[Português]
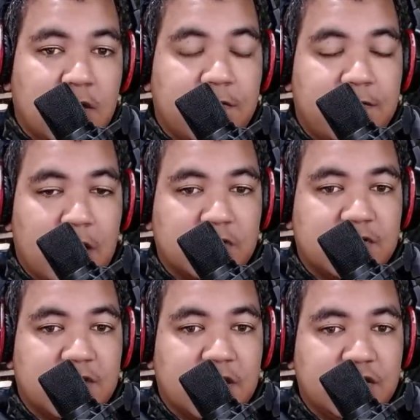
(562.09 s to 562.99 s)

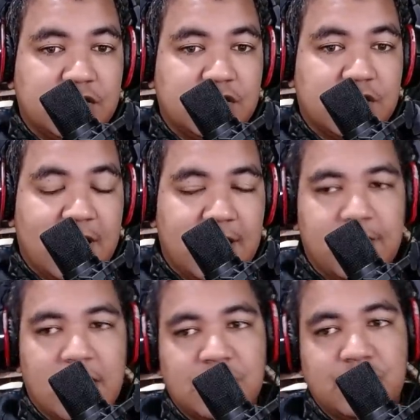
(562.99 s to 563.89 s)
falsas
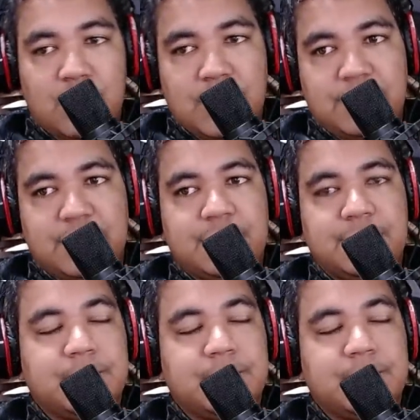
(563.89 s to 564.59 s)
revelações.